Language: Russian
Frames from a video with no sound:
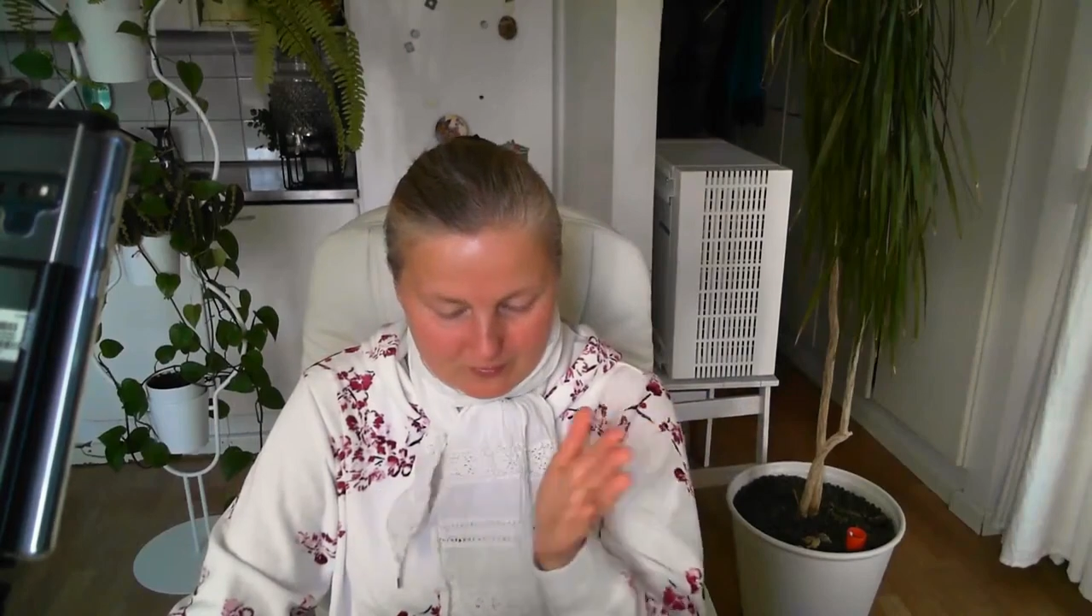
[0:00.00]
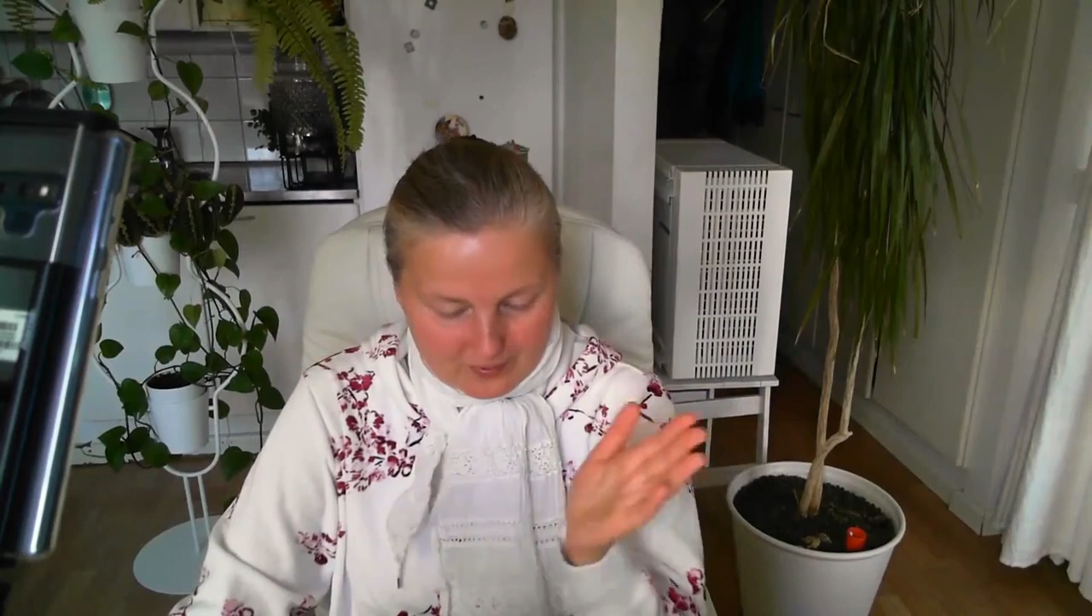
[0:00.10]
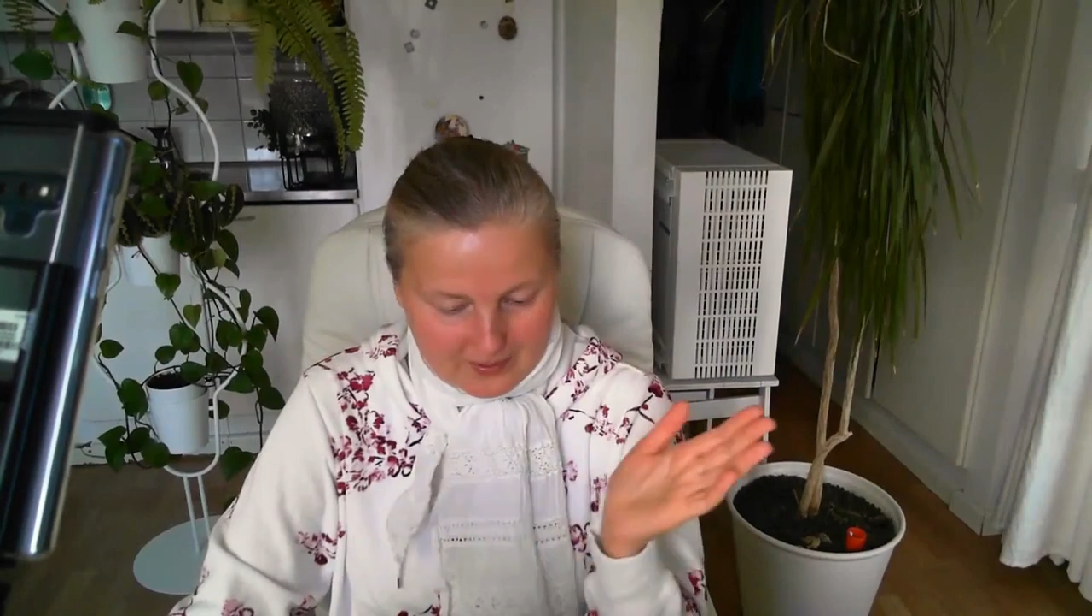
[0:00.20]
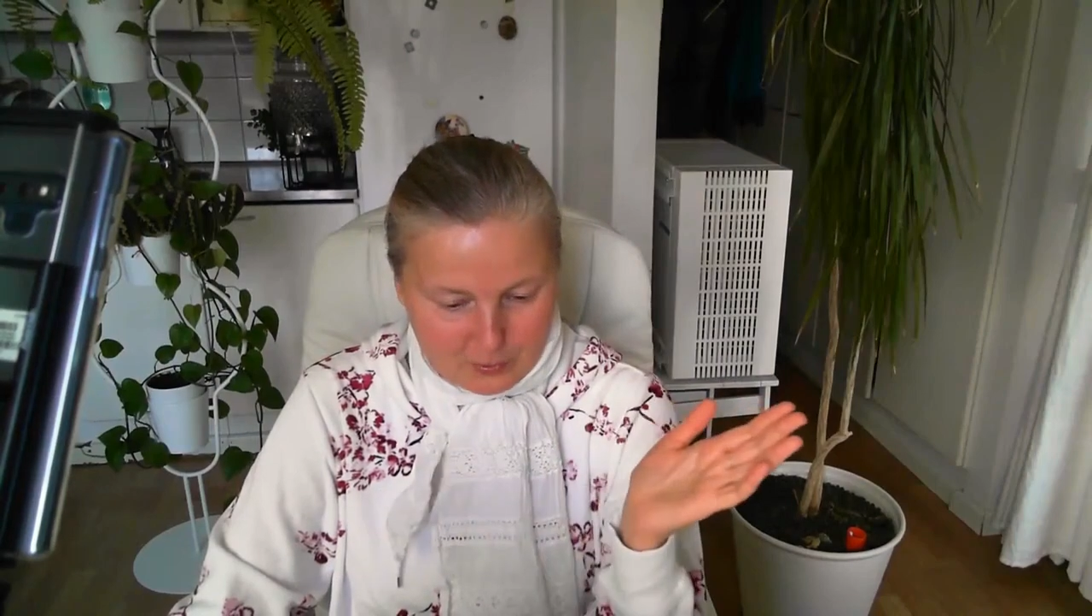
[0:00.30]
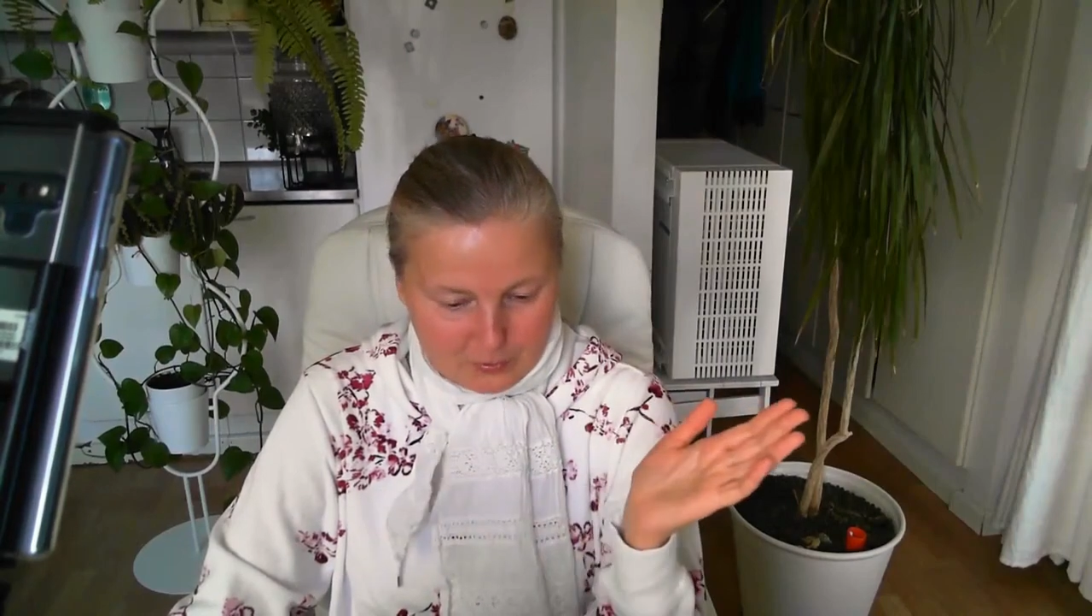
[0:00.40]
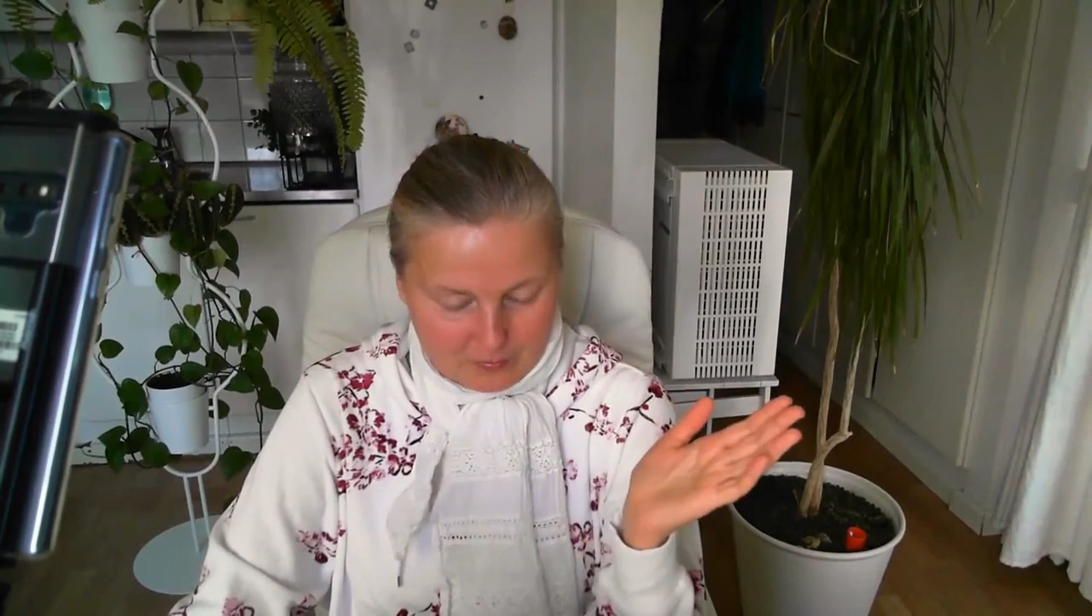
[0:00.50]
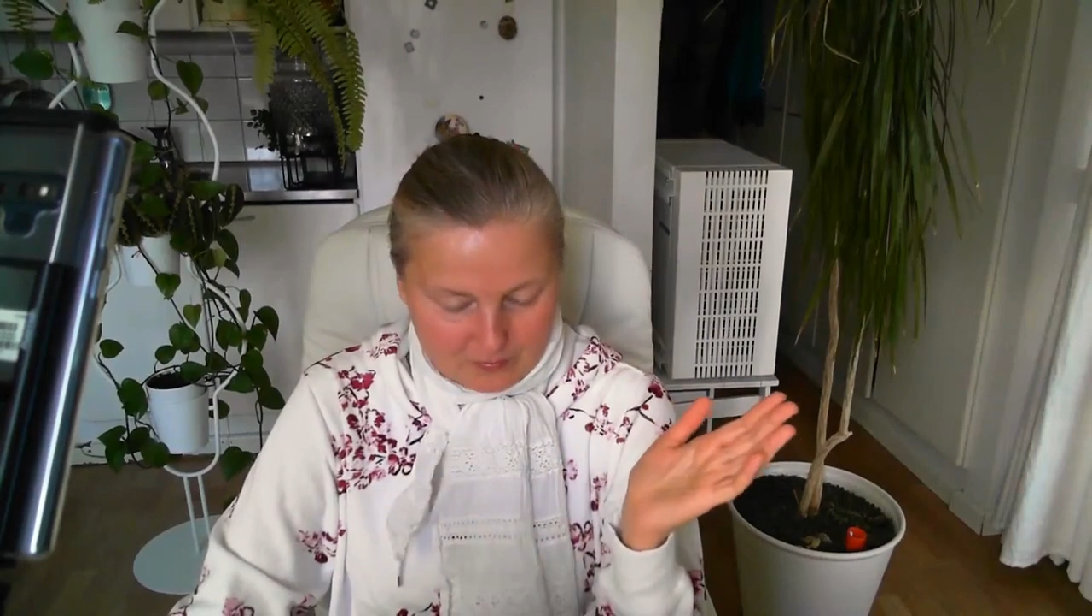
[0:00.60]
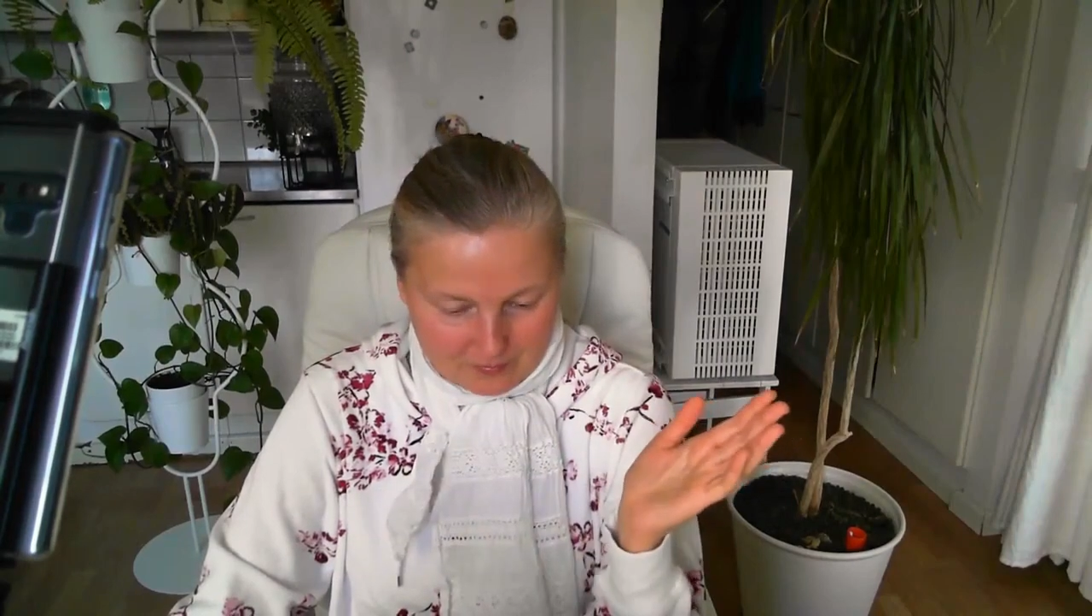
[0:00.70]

они